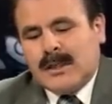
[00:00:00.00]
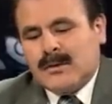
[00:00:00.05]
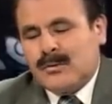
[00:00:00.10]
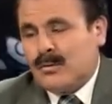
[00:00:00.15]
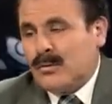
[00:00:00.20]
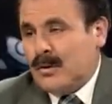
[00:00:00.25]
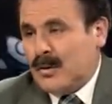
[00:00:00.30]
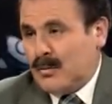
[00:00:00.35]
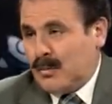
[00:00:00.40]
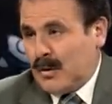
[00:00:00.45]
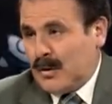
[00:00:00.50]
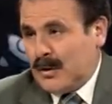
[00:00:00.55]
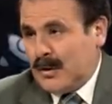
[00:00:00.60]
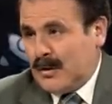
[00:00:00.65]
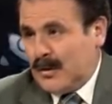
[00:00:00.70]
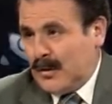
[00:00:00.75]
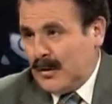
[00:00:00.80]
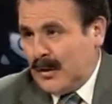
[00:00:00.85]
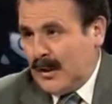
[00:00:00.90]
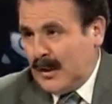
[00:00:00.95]
su
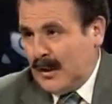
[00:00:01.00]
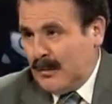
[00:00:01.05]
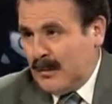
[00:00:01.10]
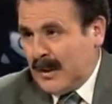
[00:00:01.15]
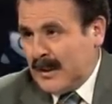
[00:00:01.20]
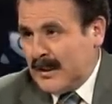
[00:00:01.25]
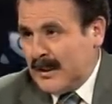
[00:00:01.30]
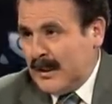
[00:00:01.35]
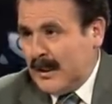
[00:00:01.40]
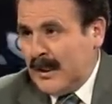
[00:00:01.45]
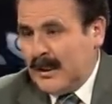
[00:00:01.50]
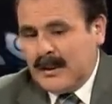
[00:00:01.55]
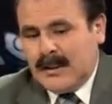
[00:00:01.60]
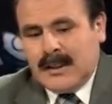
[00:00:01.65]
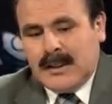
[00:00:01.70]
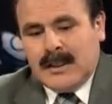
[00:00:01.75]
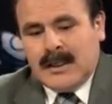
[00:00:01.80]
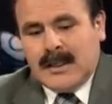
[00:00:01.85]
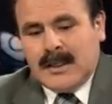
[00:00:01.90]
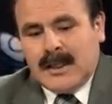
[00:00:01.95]
disposición del
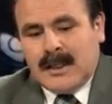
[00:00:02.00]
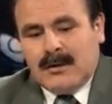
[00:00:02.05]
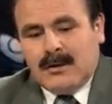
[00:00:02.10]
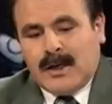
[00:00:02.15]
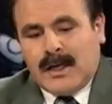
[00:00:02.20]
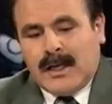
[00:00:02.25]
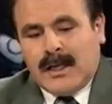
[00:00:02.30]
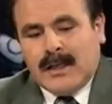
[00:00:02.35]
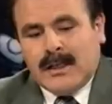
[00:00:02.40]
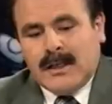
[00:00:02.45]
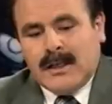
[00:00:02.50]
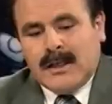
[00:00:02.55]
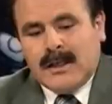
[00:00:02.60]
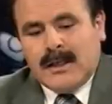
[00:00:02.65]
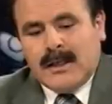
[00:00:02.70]
presidente a dialogar,